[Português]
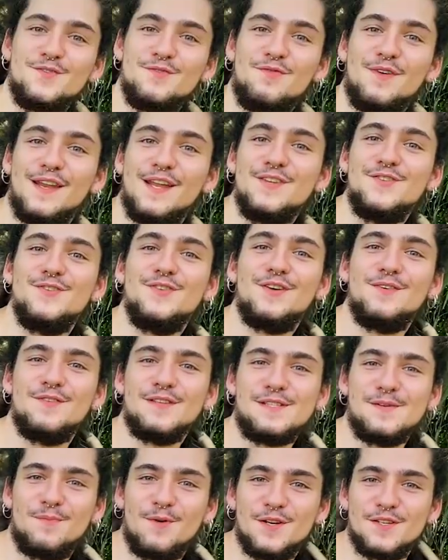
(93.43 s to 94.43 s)
Diferente do que
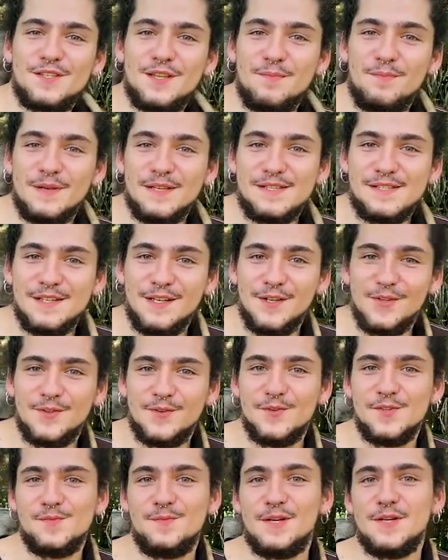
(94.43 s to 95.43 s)
você pode estar
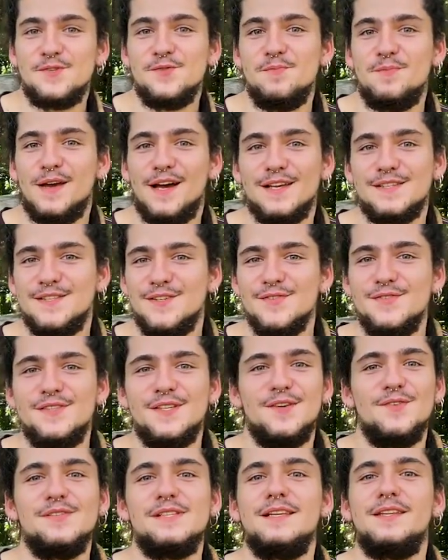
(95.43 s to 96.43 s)
pensando, os marsupiais não
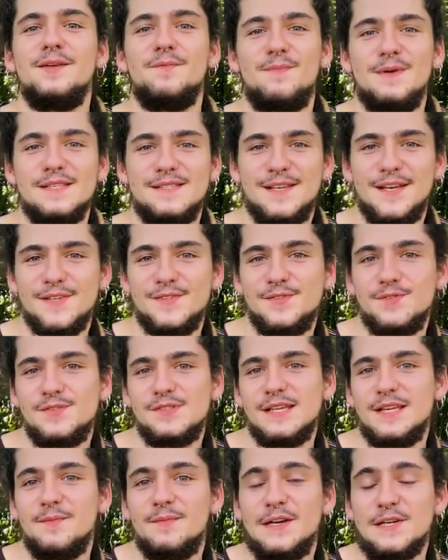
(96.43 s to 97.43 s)
são os antepassados
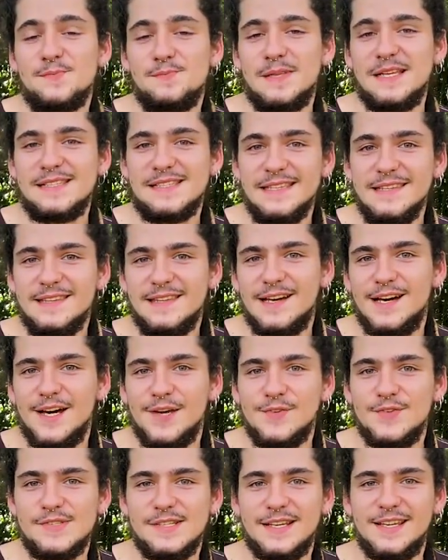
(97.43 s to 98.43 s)
dos animais
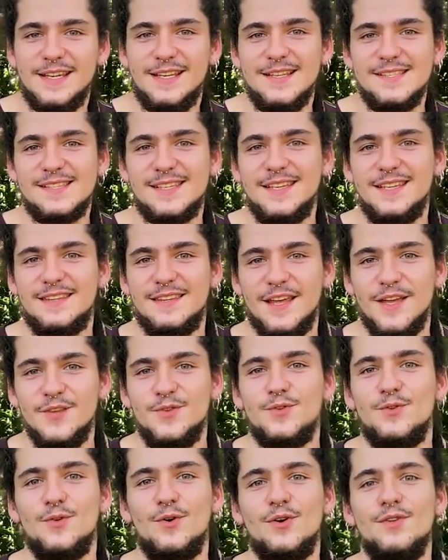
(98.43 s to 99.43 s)
placentários, aqueles que têm
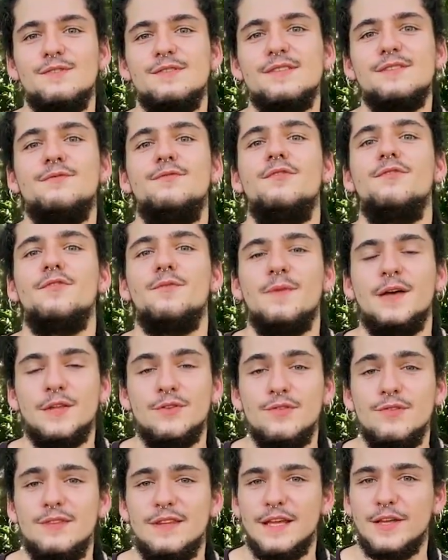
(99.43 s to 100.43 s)
todo o
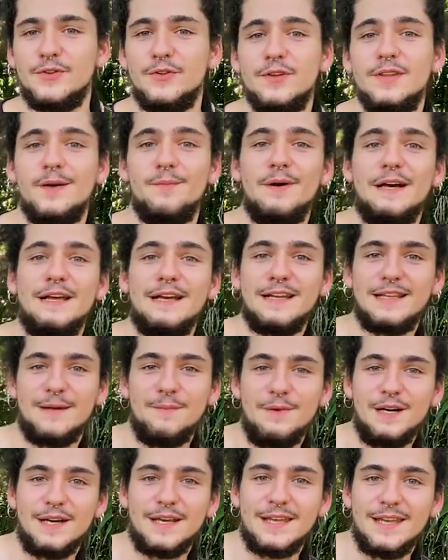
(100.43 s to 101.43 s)
desenvolvimento dentro da barriga da
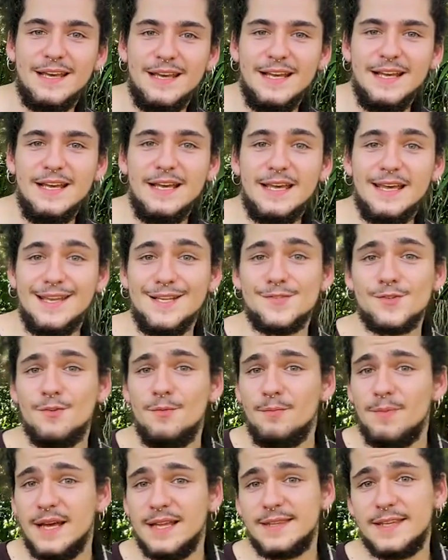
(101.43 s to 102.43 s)
mãe. Eles
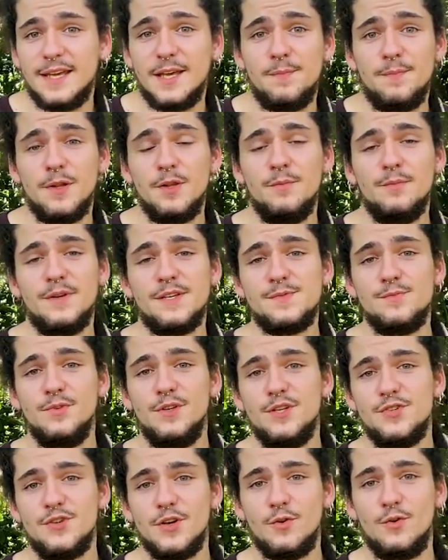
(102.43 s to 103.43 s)
competem aí pelo mesmo
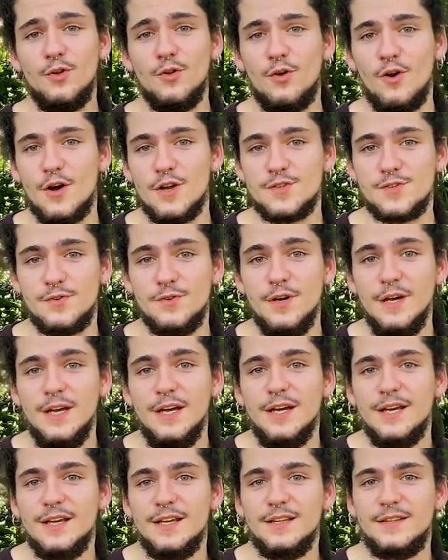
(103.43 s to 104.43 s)
nicho ecológico,
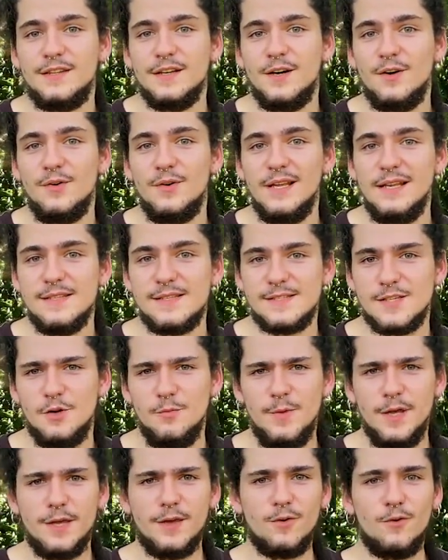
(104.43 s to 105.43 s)
então eles são
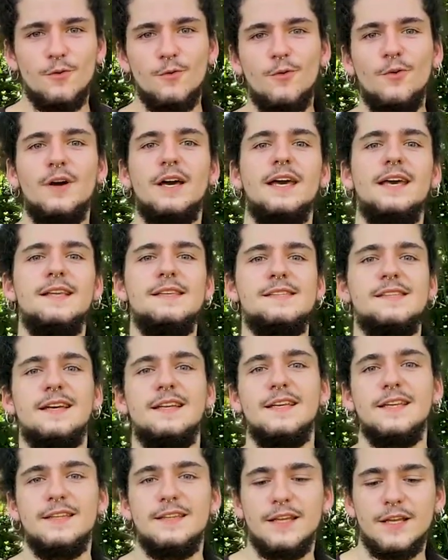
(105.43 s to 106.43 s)
meio que concorrentes
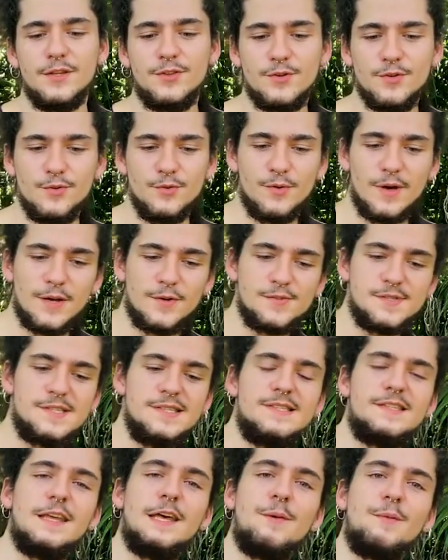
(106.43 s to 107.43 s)
ali dentro do
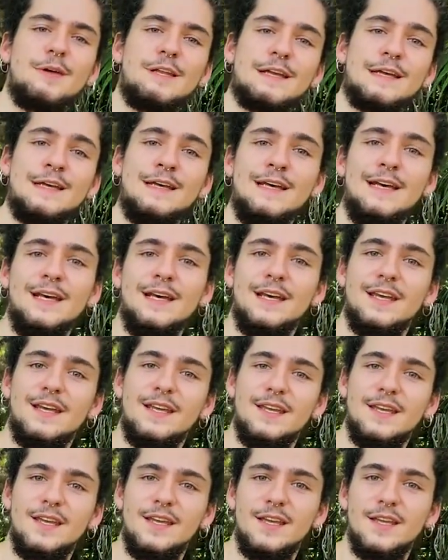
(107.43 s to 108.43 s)
ecossistema, né?
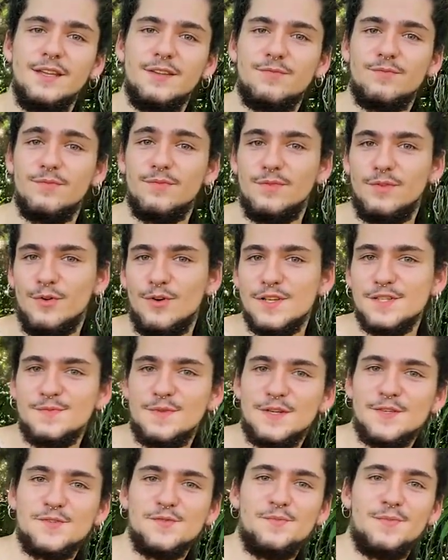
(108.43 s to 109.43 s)
E dos
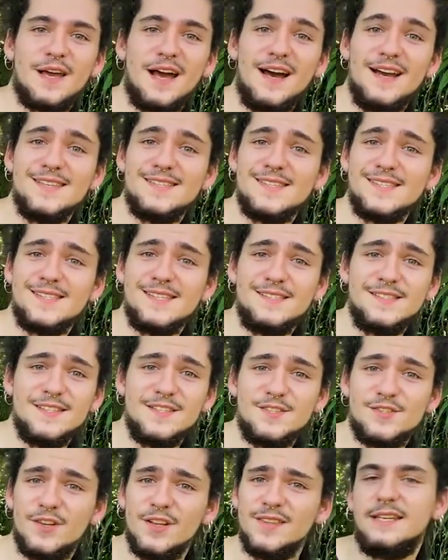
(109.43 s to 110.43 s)
marsupiais
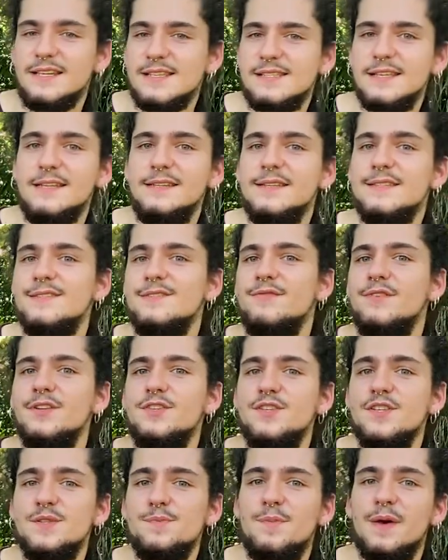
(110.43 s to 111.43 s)
existem só
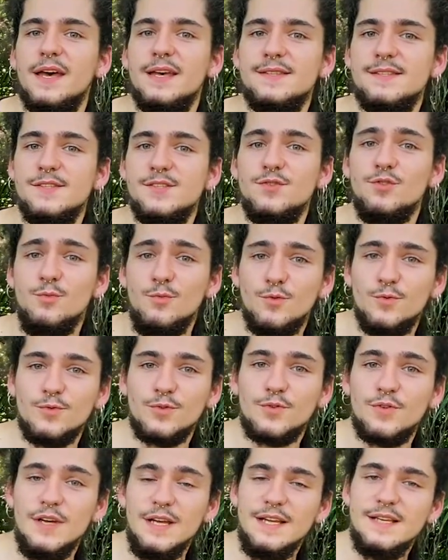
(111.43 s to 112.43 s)
320 espécies no
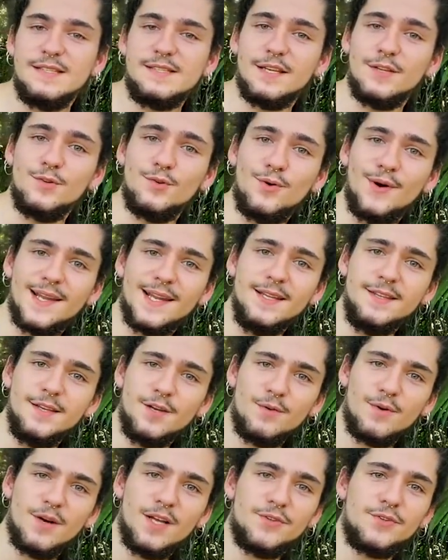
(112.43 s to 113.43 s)
mundo, sendo
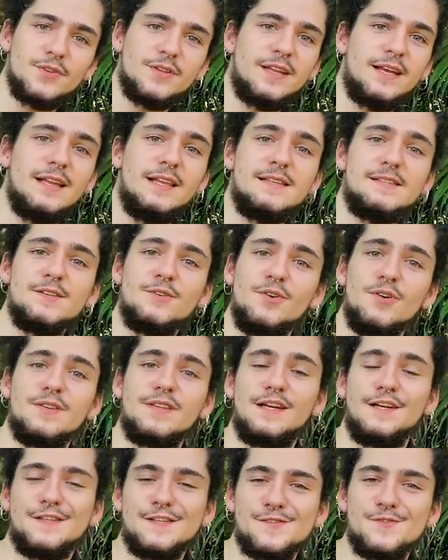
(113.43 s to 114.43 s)
44 delas
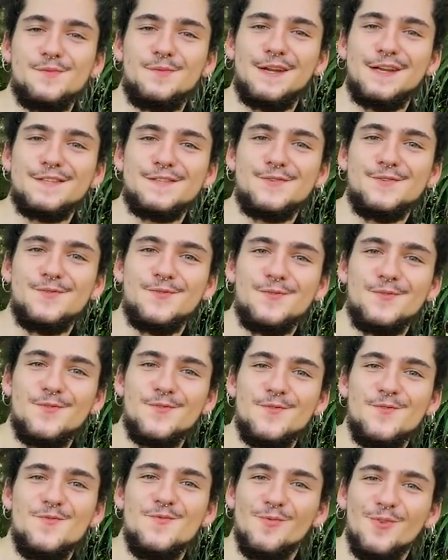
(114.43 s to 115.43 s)
encontradas no Brasil.
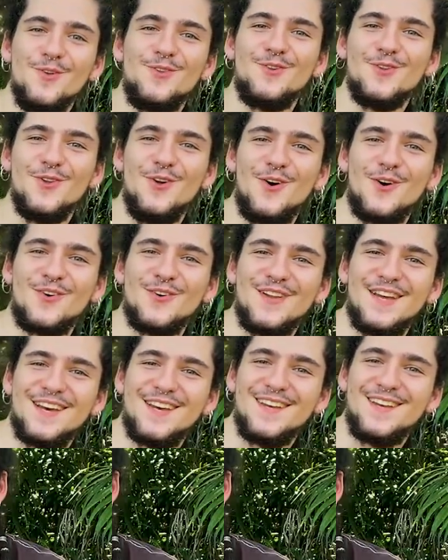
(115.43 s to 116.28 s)
Muito louco, né?